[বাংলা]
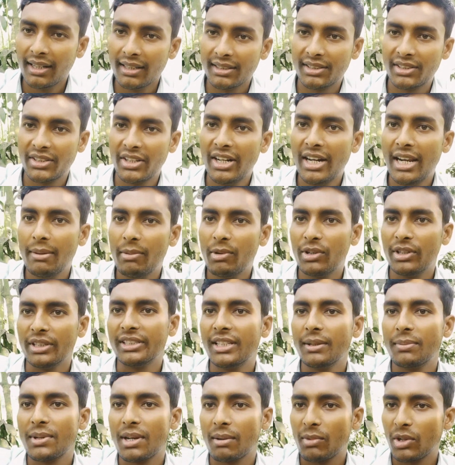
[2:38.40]
স্ক্রিনে এবং
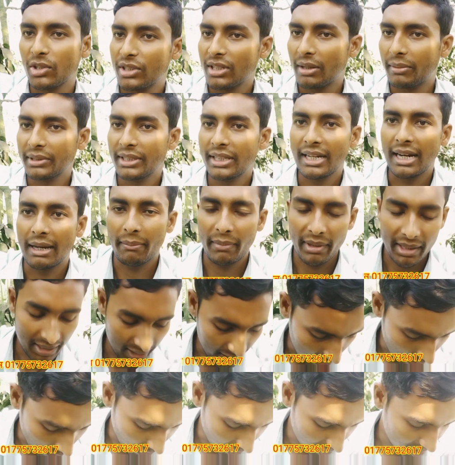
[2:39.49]
ডিসক্রিপশন বক্সে আমাদের নাম্বারটি
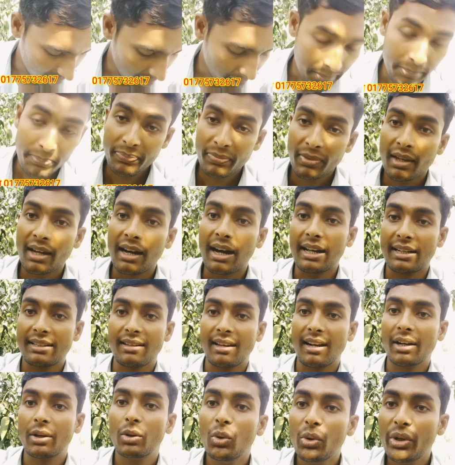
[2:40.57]
দেওয়া আছে আর
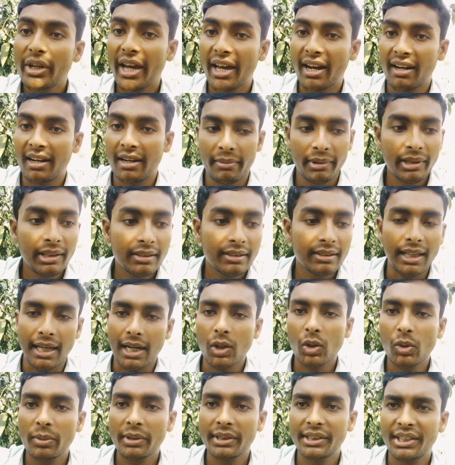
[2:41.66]
যারা কুরিয়ারে নেবেন
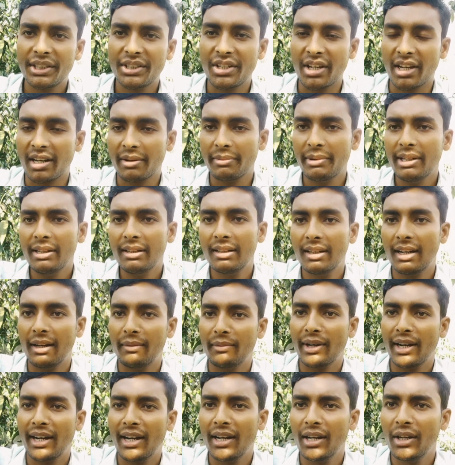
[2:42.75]
তারাও আমাদের জানাবেন
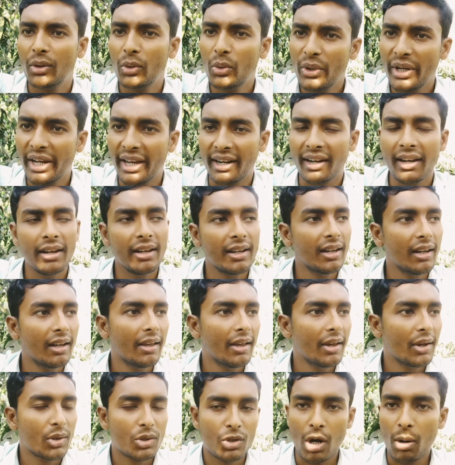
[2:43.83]
আমরা কুরিয়ারে
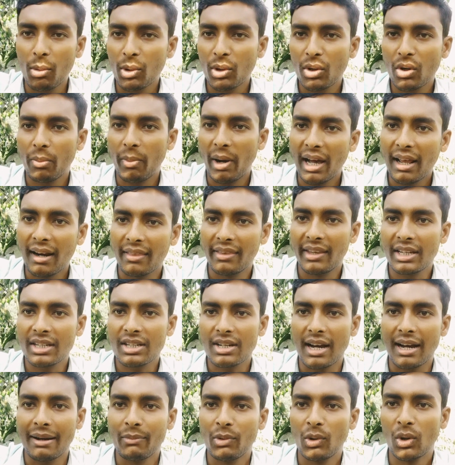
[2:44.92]
সমগ্র বাংলাদেশ
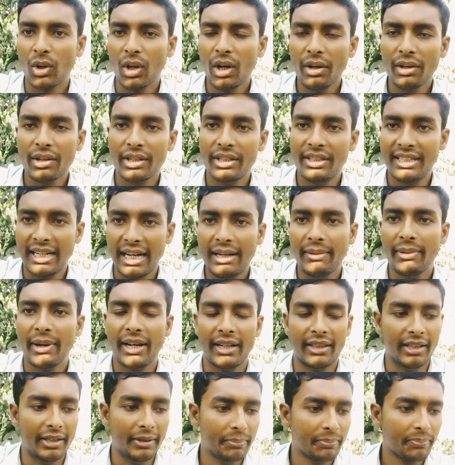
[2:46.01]
আমগুলো ডেলিভারি
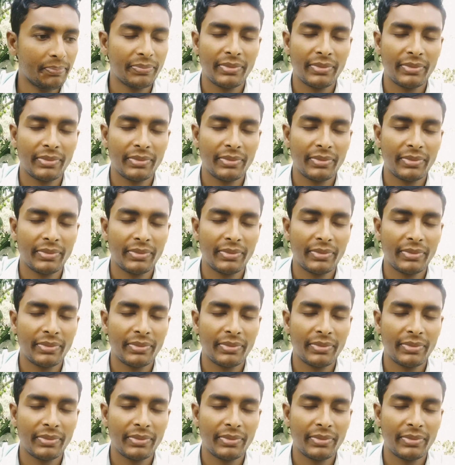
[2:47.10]
দিই